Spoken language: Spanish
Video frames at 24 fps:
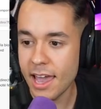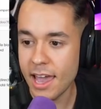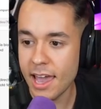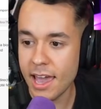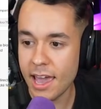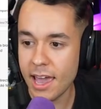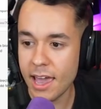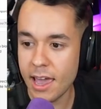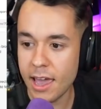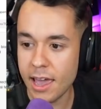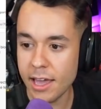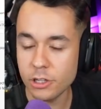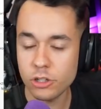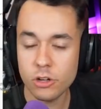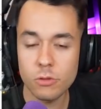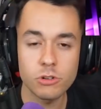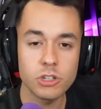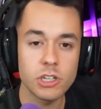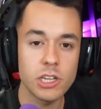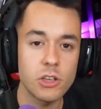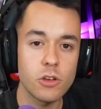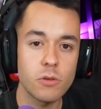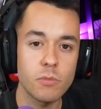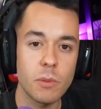Eh, es
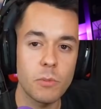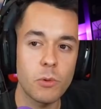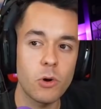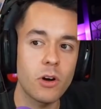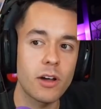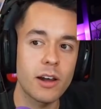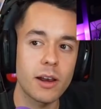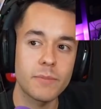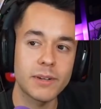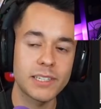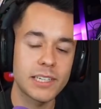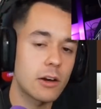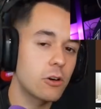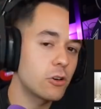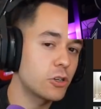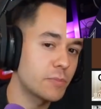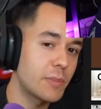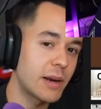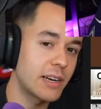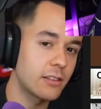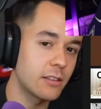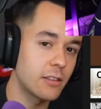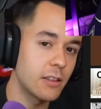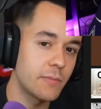como si yo me pongo a repasar
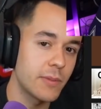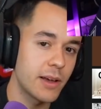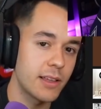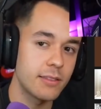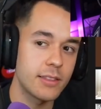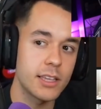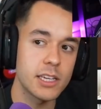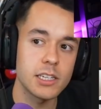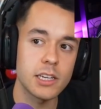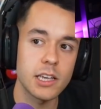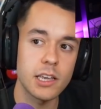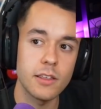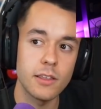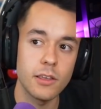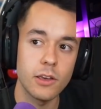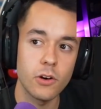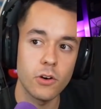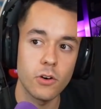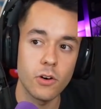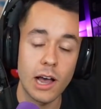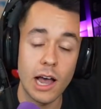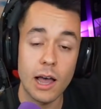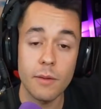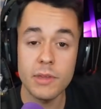los participantes y
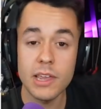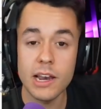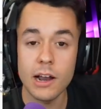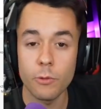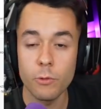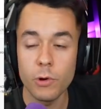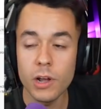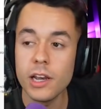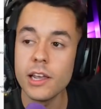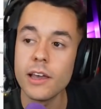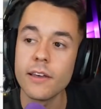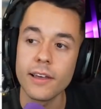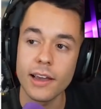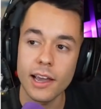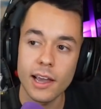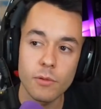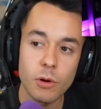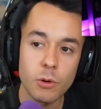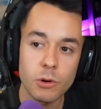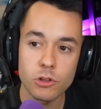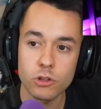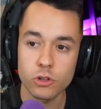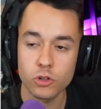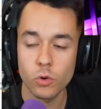digo, ah, mira, Willy en
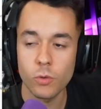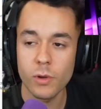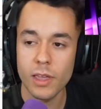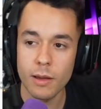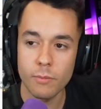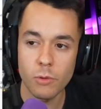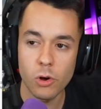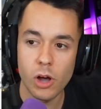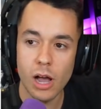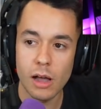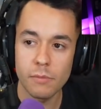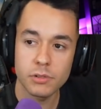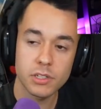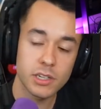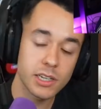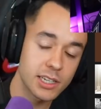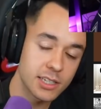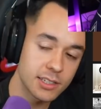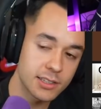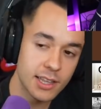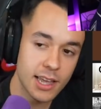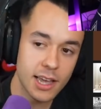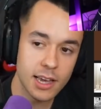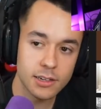aquel momento subía Moabs,
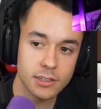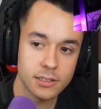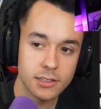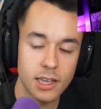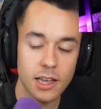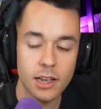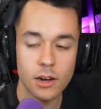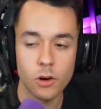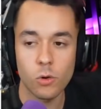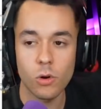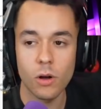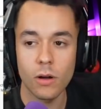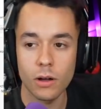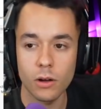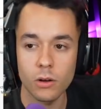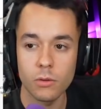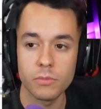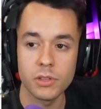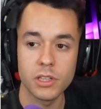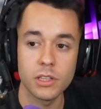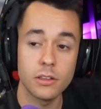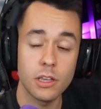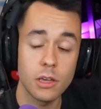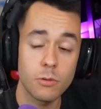Stacks, tal, jugaba
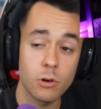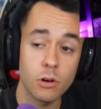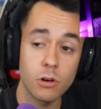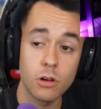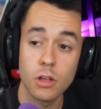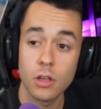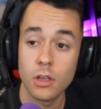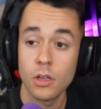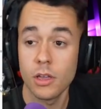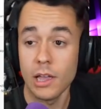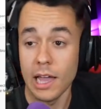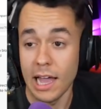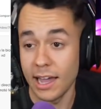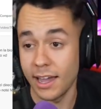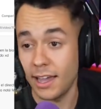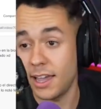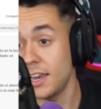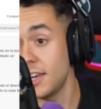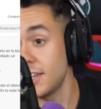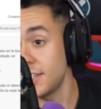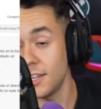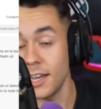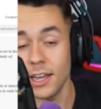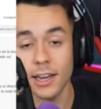competitivo,
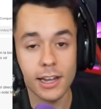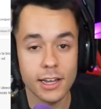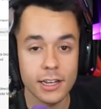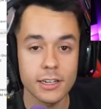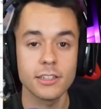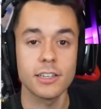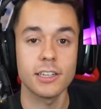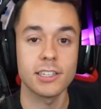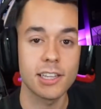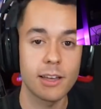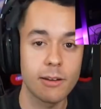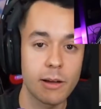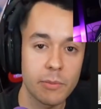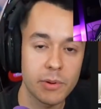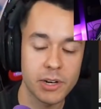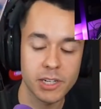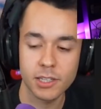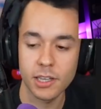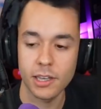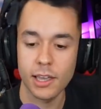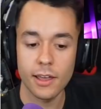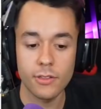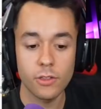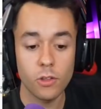Ángel y estaba
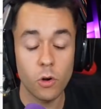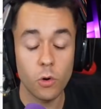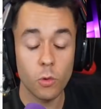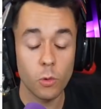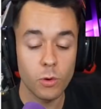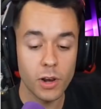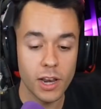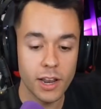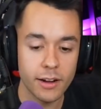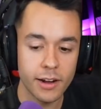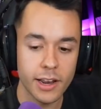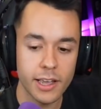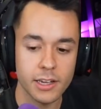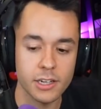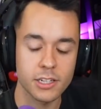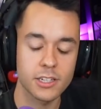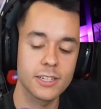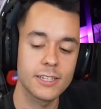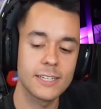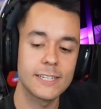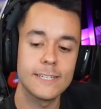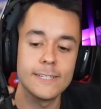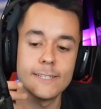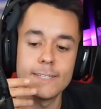prestigiando, Willy
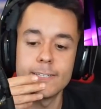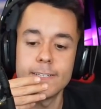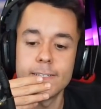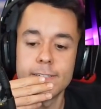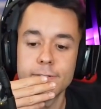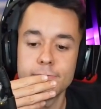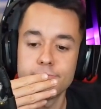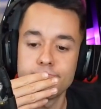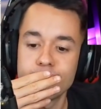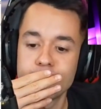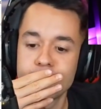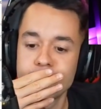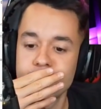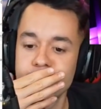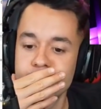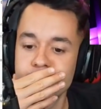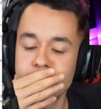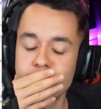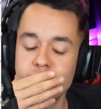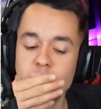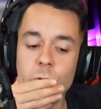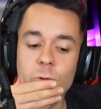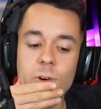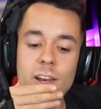Rex.
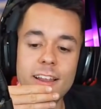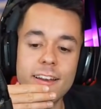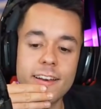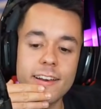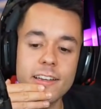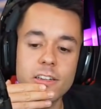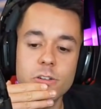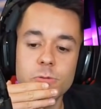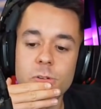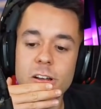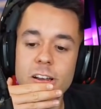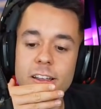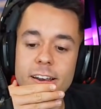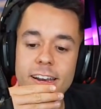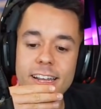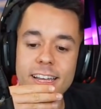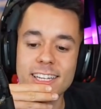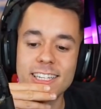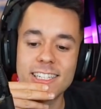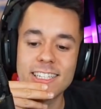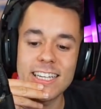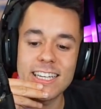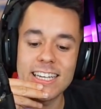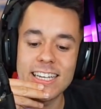Mm, Willy Rex, Willy
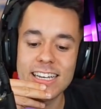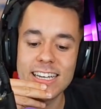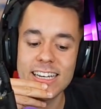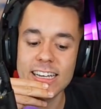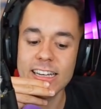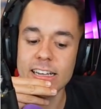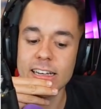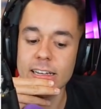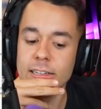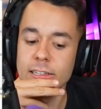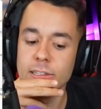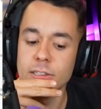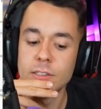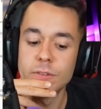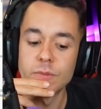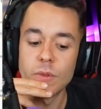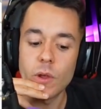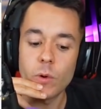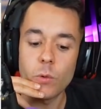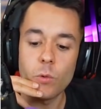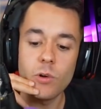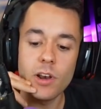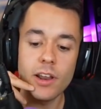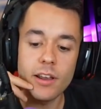Rex. Eh,
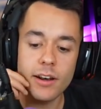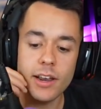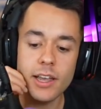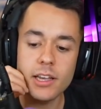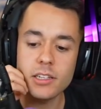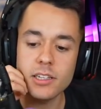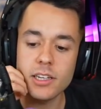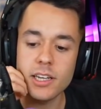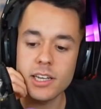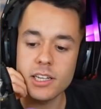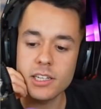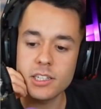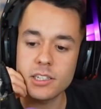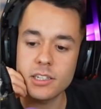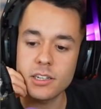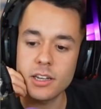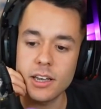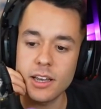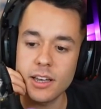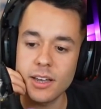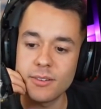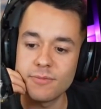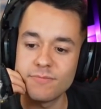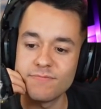Willy Rex es,
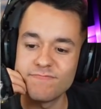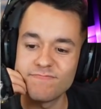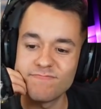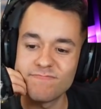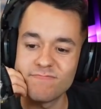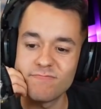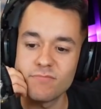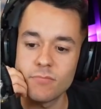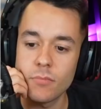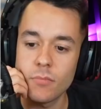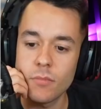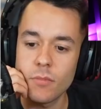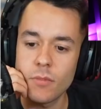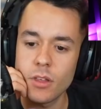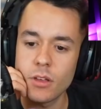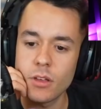em,